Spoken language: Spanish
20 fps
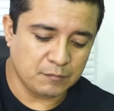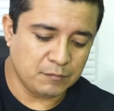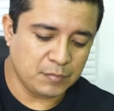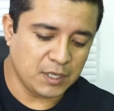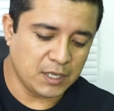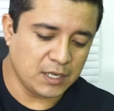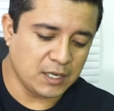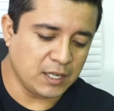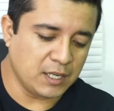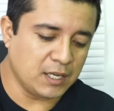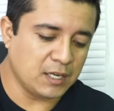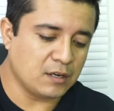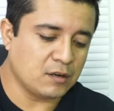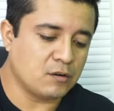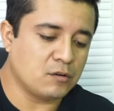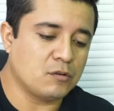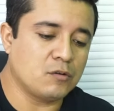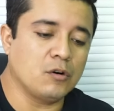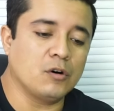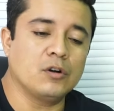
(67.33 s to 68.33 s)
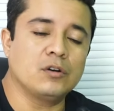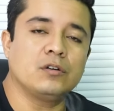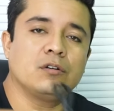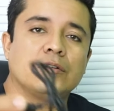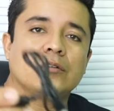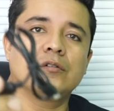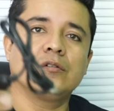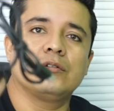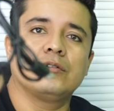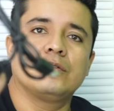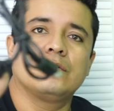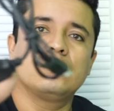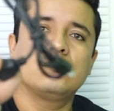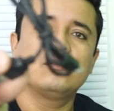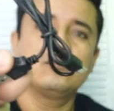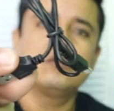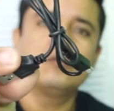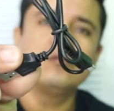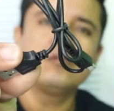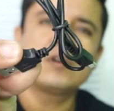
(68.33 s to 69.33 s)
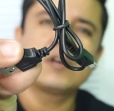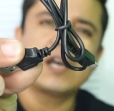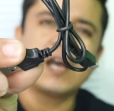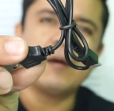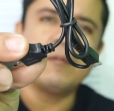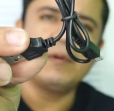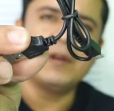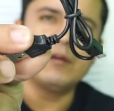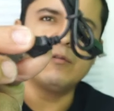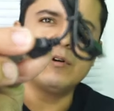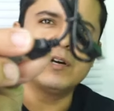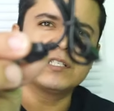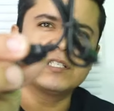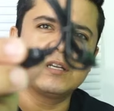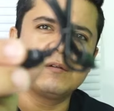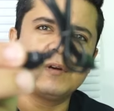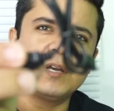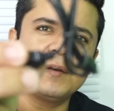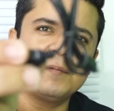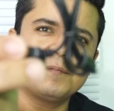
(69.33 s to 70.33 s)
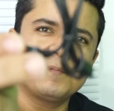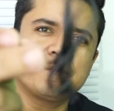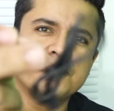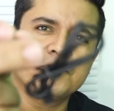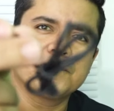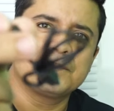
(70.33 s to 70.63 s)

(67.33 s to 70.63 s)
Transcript: Viene con un cable USB,